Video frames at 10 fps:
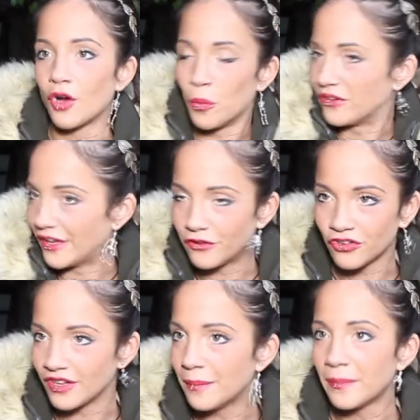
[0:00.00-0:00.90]
como se ha
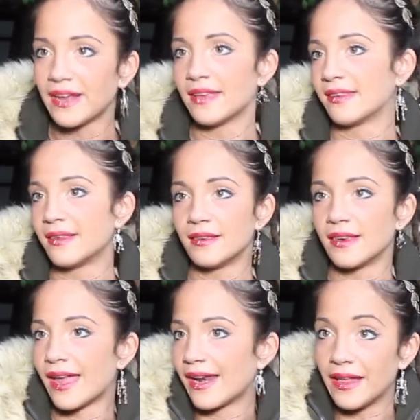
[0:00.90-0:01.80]
hecho siempre, que es
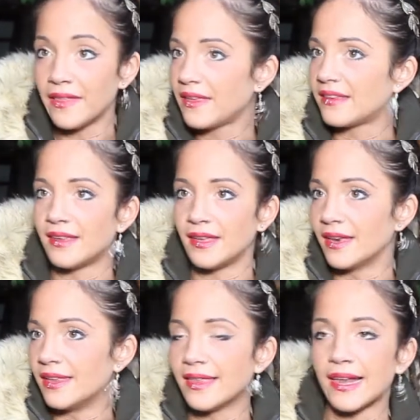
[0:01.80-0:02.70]
en las redes
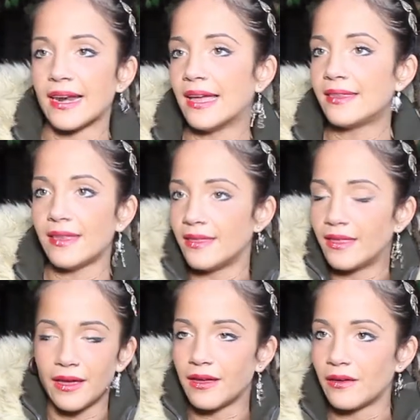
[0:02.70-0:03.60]
y en internet y
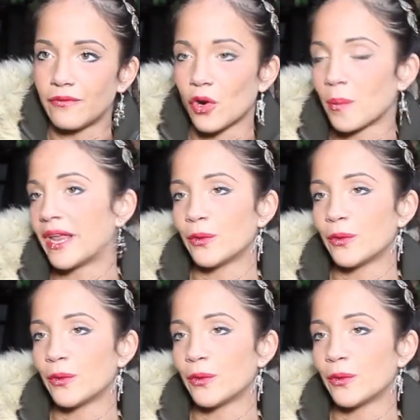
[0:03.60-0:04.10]
de forma